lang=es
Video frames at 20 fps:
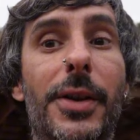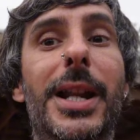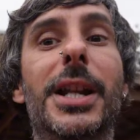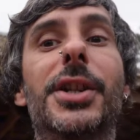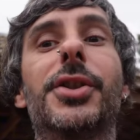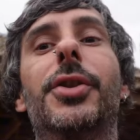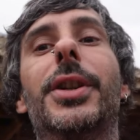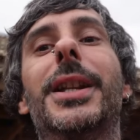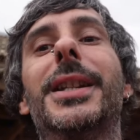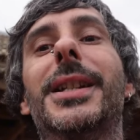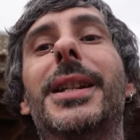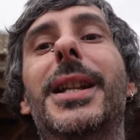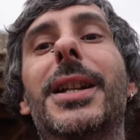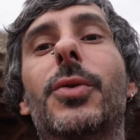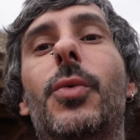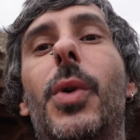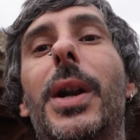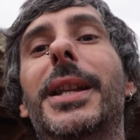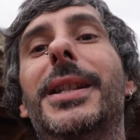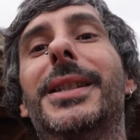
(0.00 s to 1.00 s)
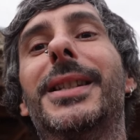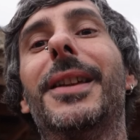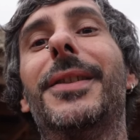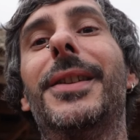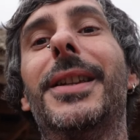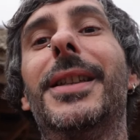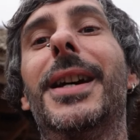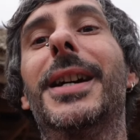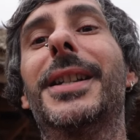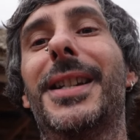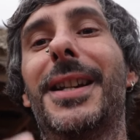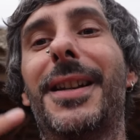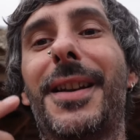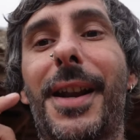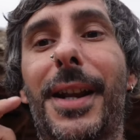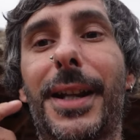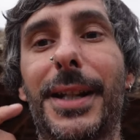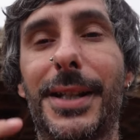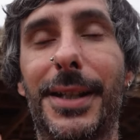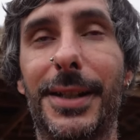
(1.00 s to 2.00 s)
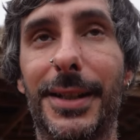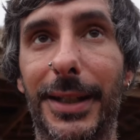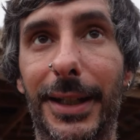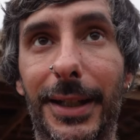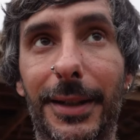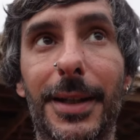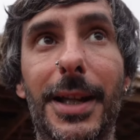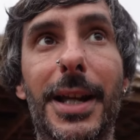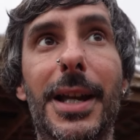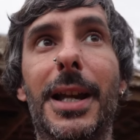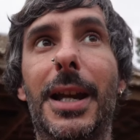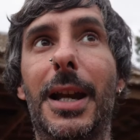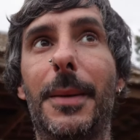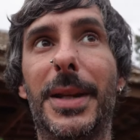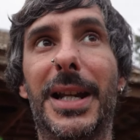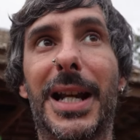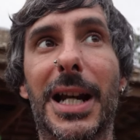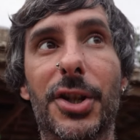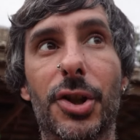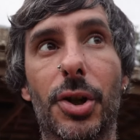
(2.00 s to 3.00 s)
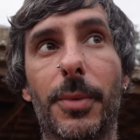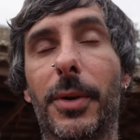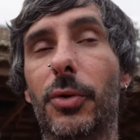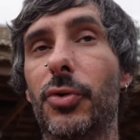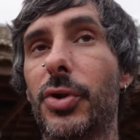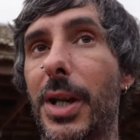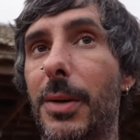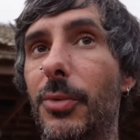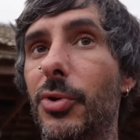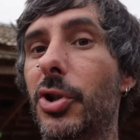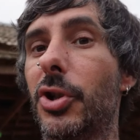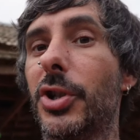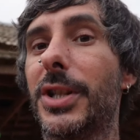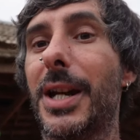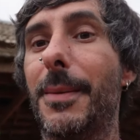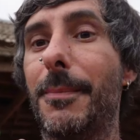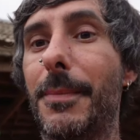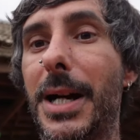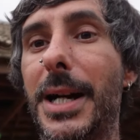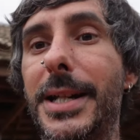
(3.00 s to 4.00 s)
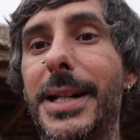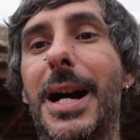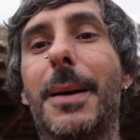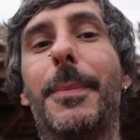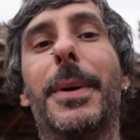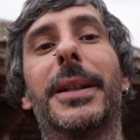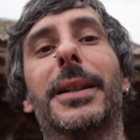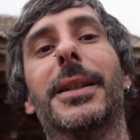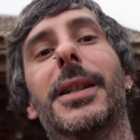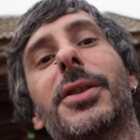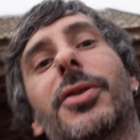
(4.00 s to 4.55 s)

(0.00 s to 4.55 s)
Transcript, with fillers: de las zonas en las cuales decidas residir. En mi caso me gusta mucho Chiang Mai, aparte de